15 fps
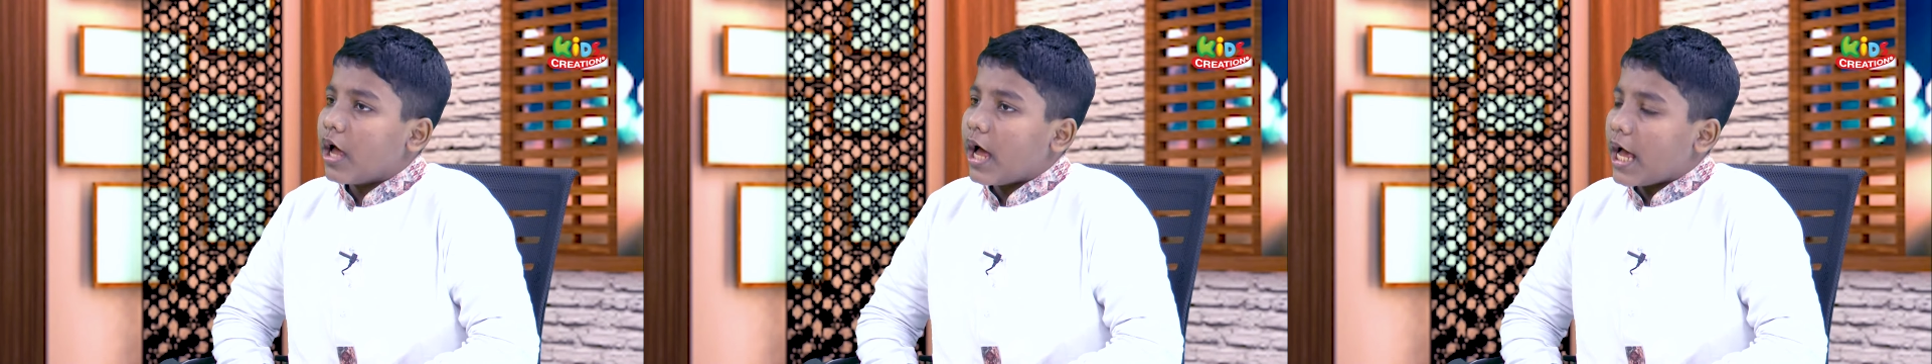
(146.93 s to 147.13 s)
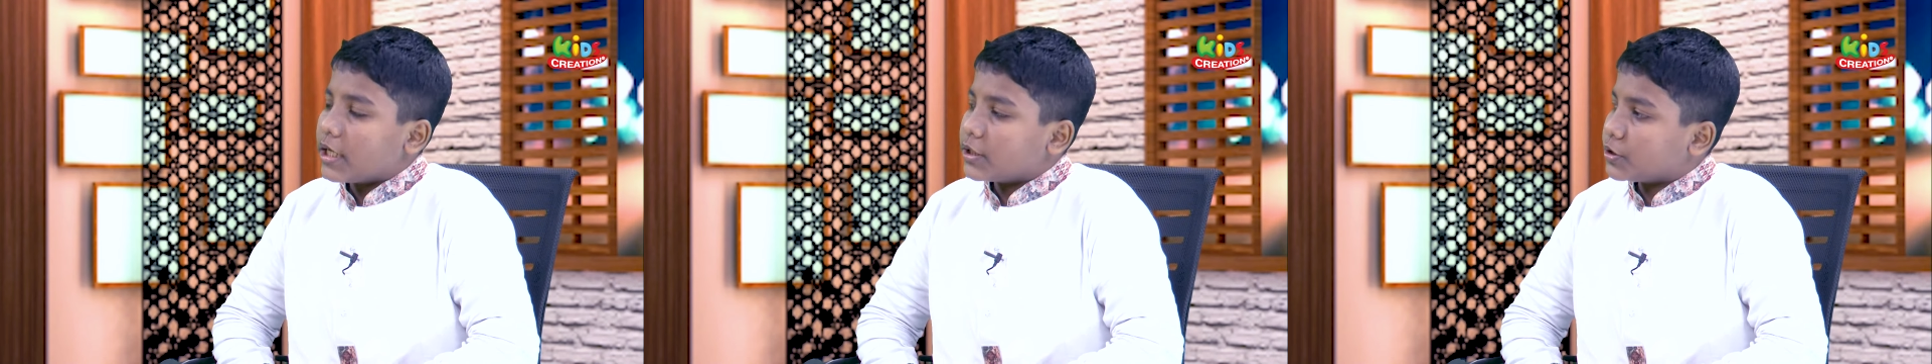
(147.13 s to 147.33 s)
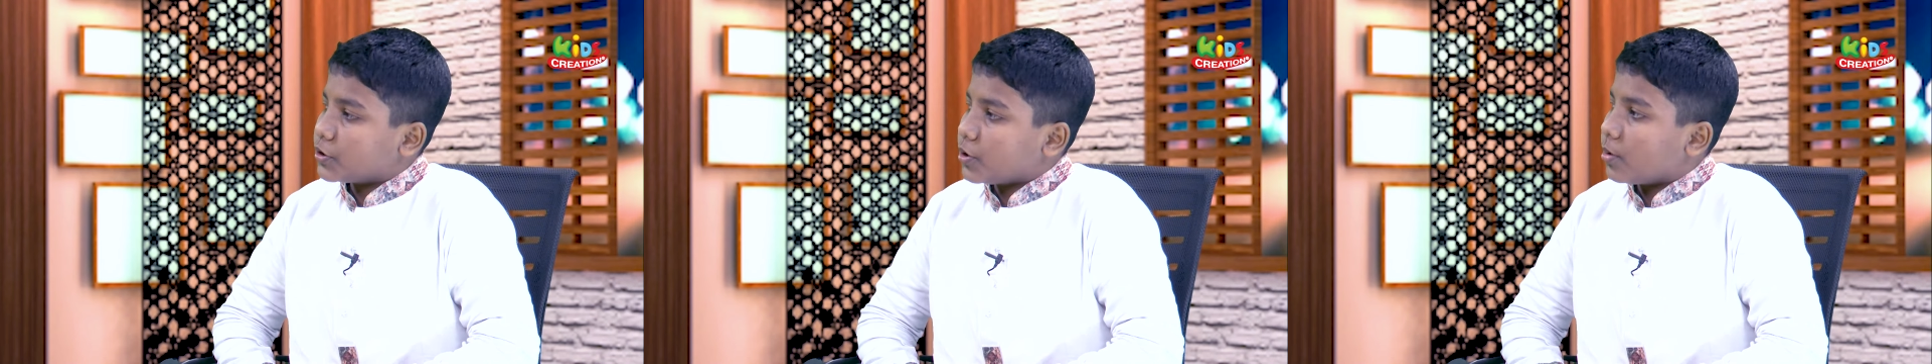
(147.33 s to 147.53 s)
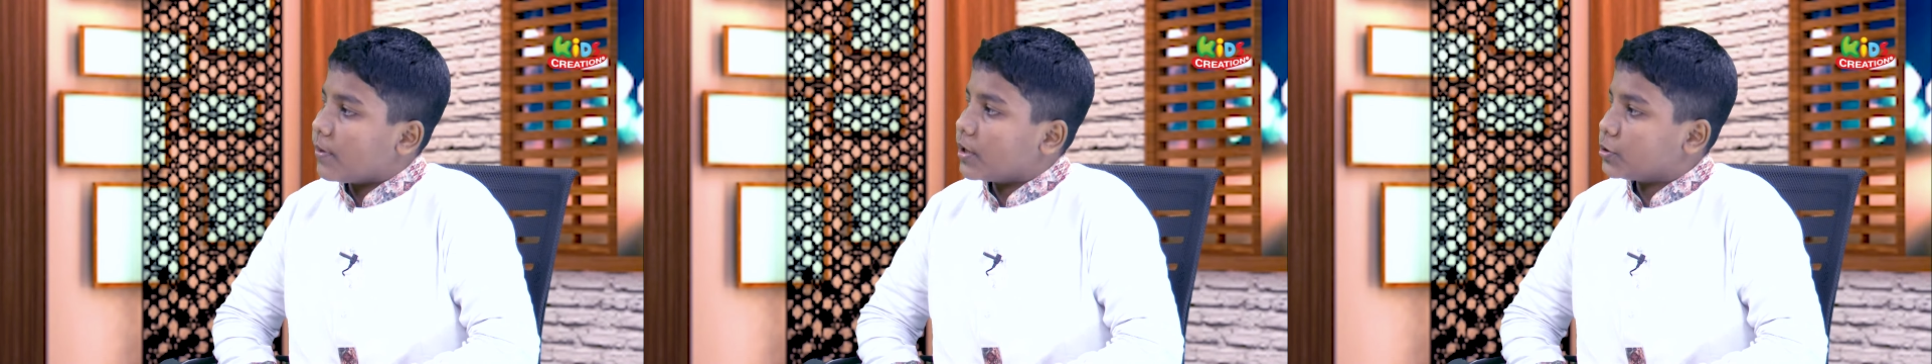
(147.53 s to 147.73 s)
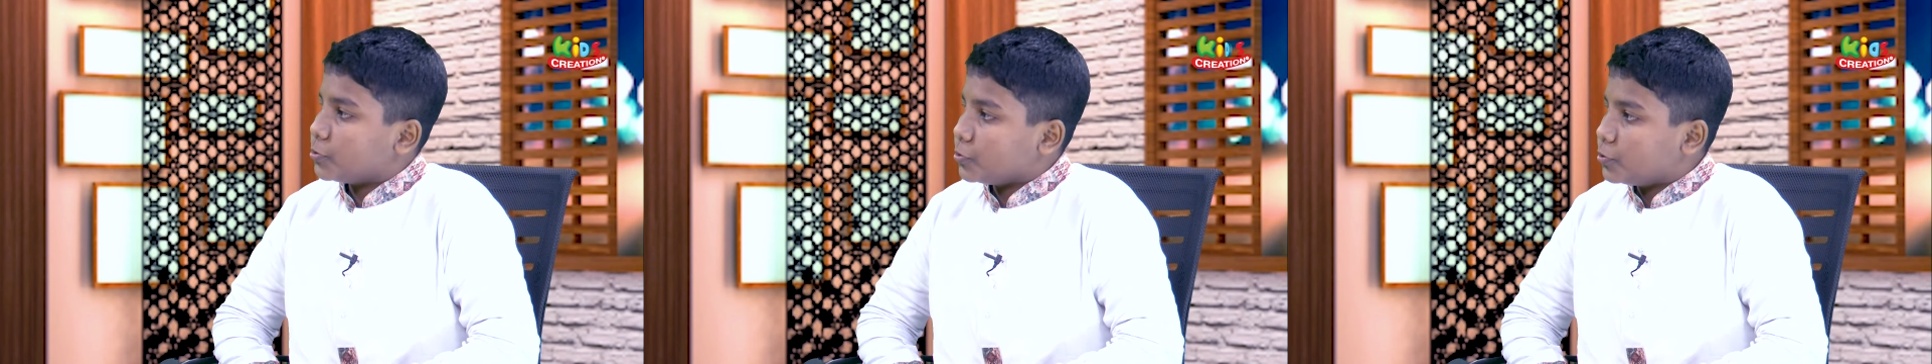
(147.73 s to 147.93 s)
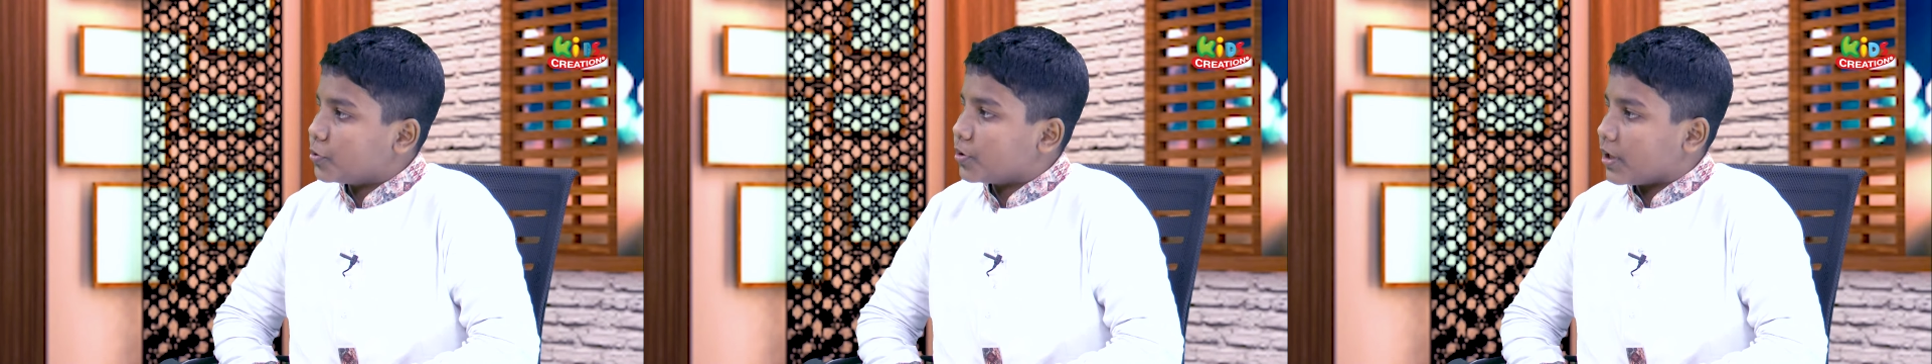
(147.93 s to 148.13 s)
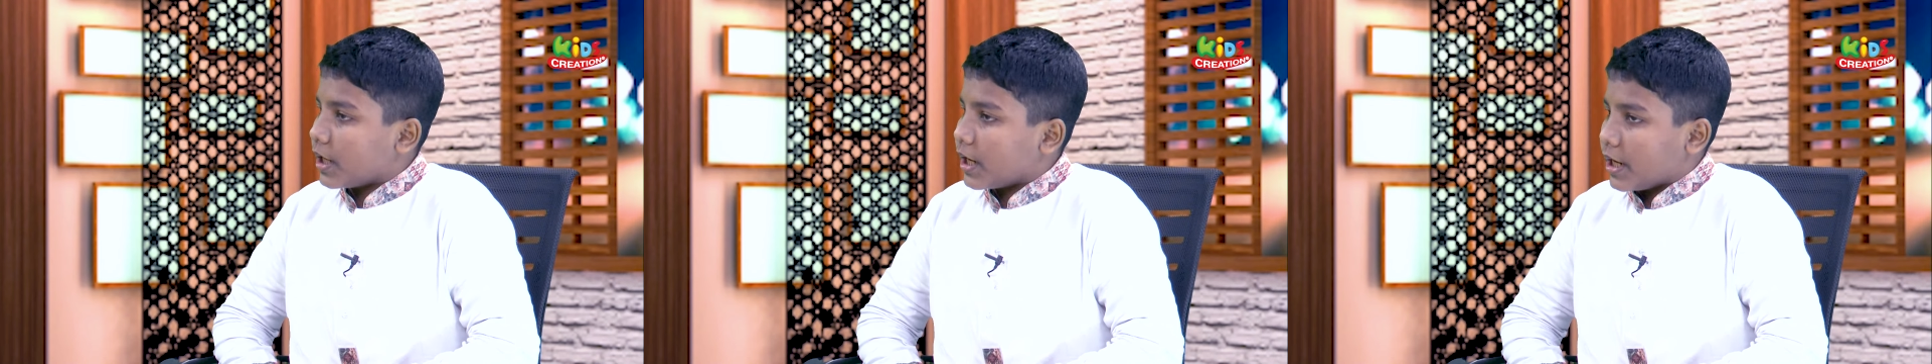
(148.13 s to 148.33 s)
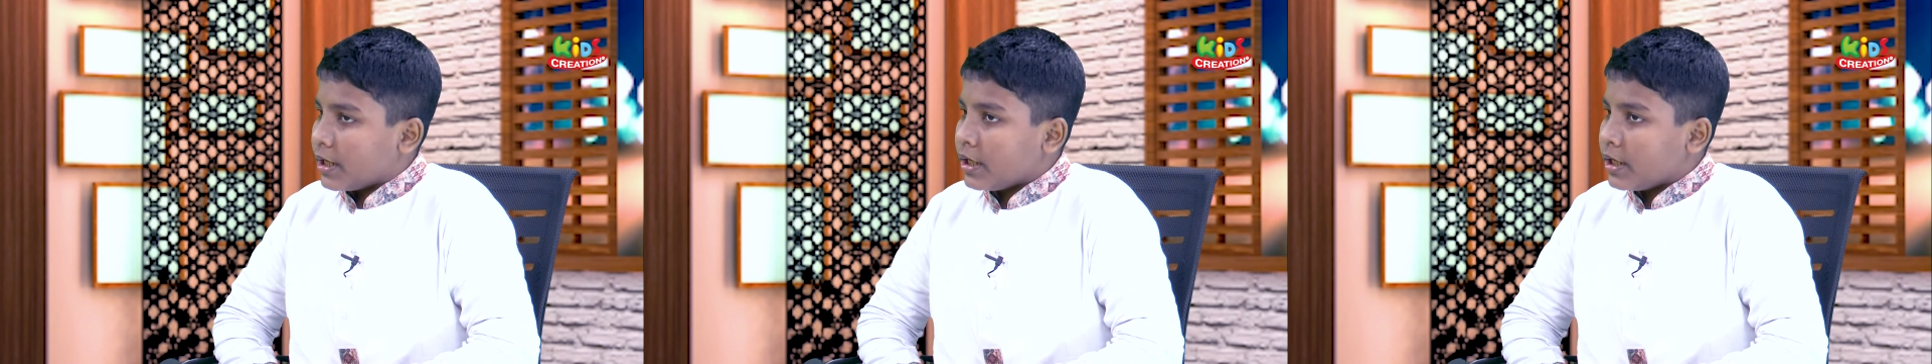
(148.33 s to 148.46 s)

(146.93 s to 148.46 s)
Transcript: আশ্রয় বা সুযোগ নেই